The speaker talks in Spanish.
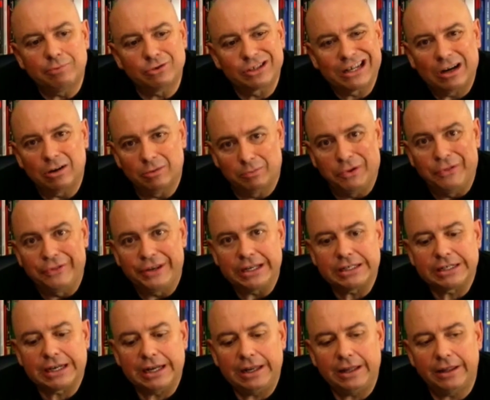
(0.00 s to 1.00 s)
Pues claro,
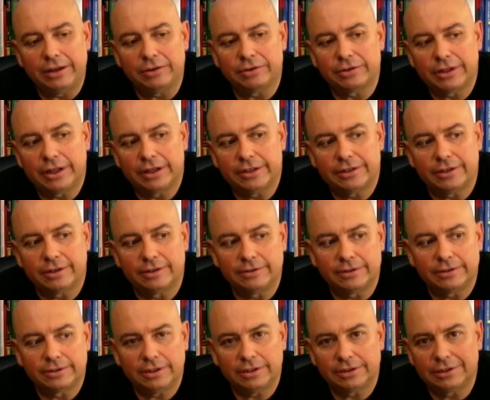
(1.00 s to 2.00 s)
pondrías cara de, hostia, este,
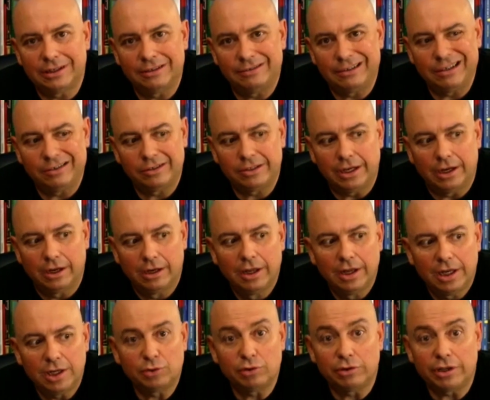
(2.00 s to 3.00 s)
Se le va la olla.
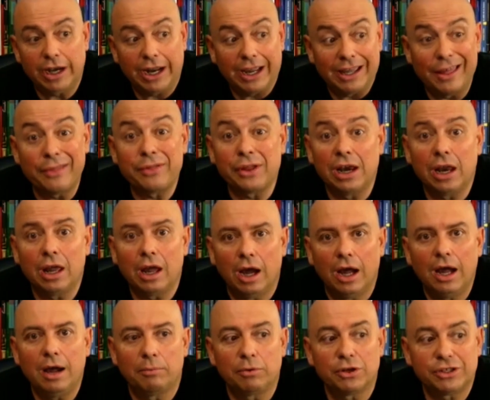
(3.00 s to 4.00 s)
Y tú tienes que decirle,
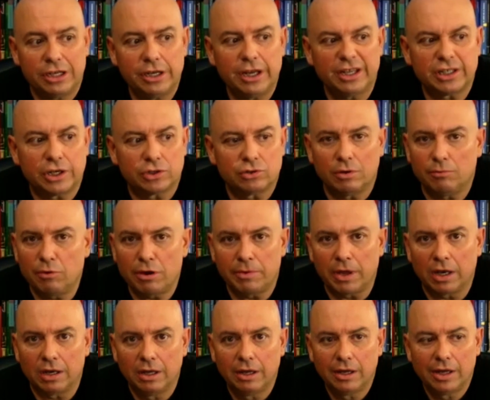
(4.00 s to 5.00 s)
ah, pues sí, es eso, muy
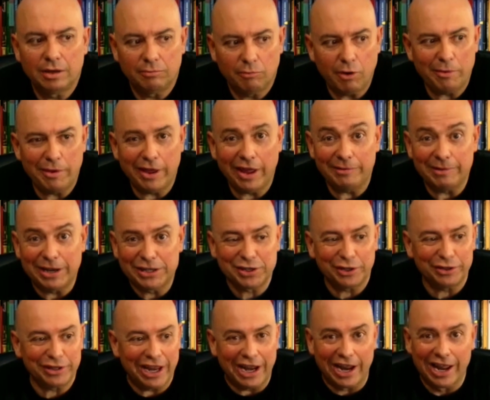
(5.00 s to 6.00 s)
bien. Muy bien,
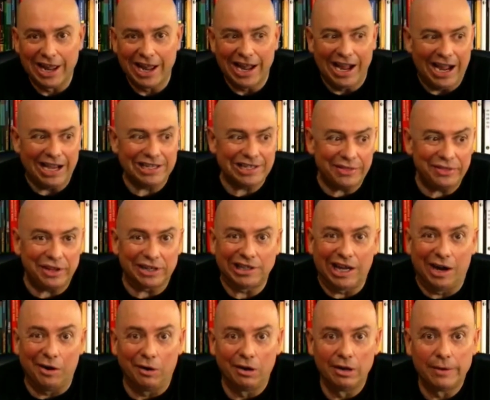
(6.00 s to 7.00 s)
machote, has
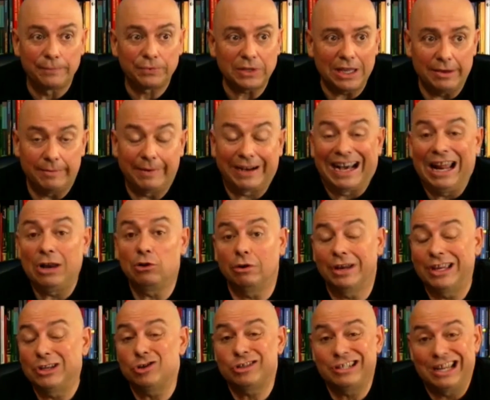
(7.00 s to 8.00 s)
acertado. Y claro,
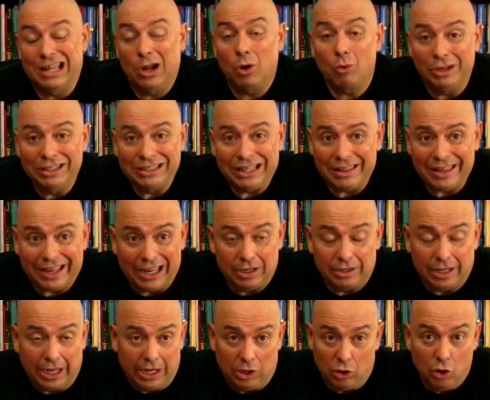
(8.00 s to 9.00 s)
ellos se dan cuenta de que,
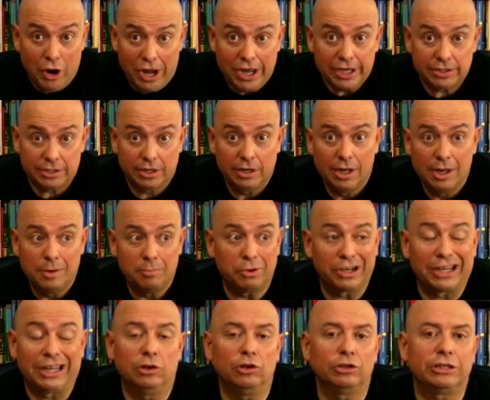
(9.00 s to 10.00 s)
que no es,
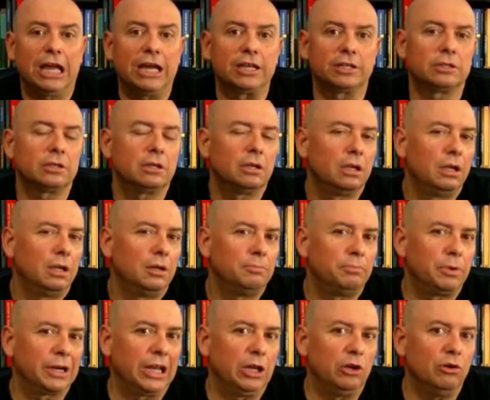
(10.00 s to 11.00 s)
porque no te has,
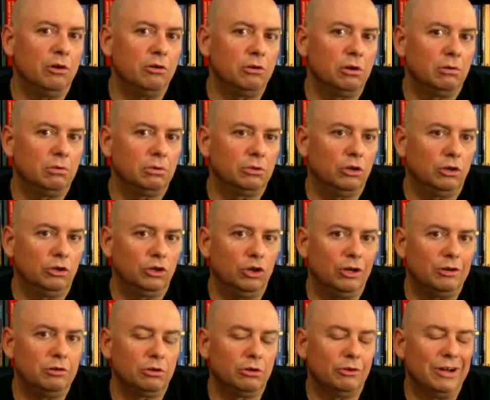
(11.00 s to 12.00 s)
porque no, no, no,
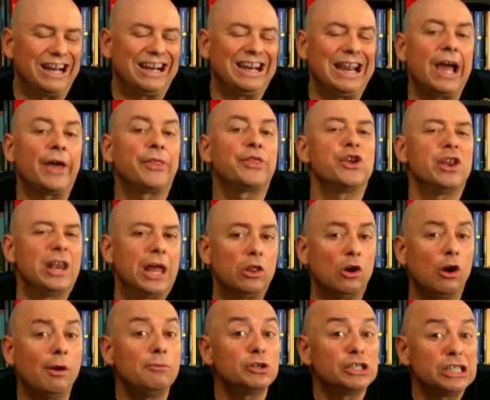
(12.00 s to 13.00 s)
no, no has
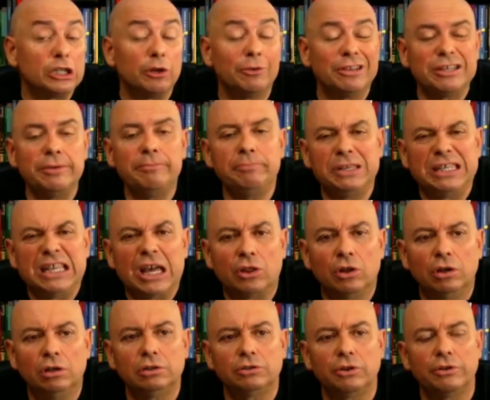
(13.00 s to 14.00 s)
reaccionado como si te hubiesen
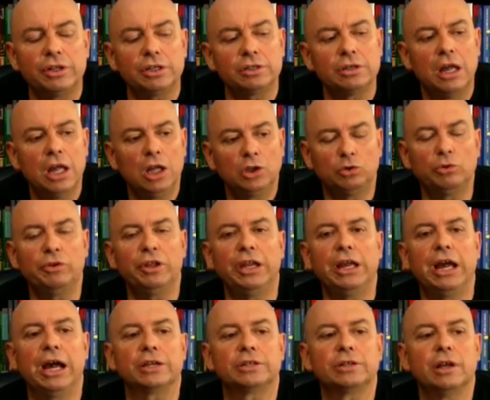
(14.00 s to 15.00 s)
pillado, ¿no? Entonces tú
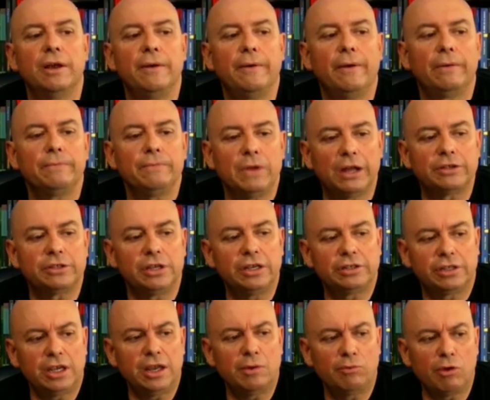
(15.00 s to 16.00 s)
dirías, ah, sí,
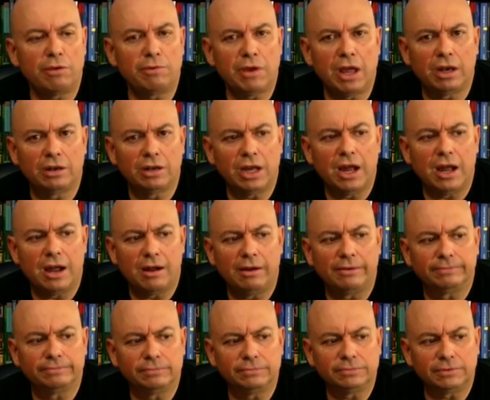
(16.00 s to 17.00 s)
sí, muy bien,
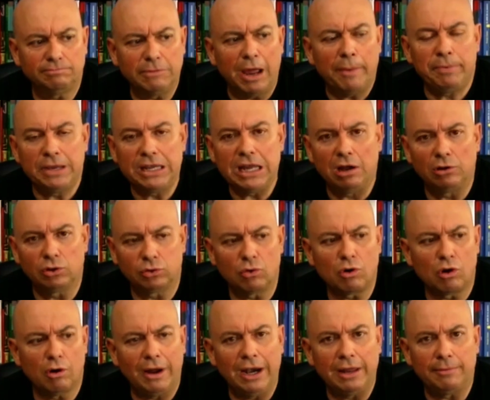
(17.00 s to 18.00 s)
ya me has pillado el
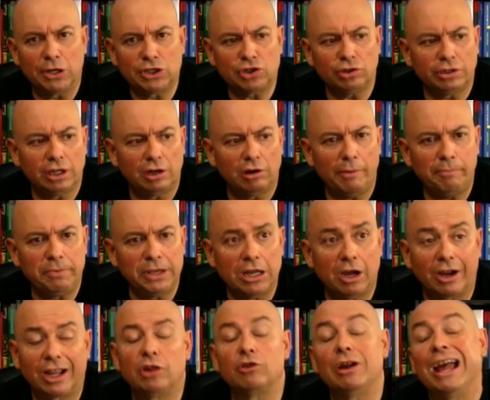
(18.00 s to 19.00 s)
truco, vale, machote, lo has
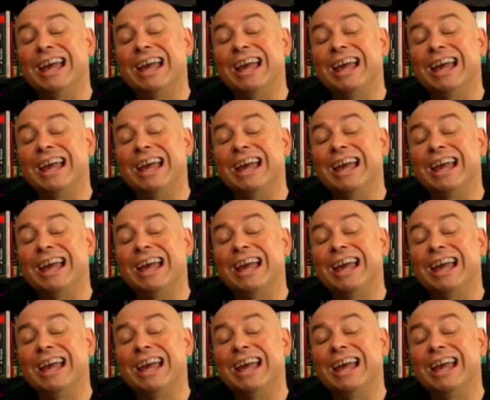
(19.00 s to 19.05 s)
pillado.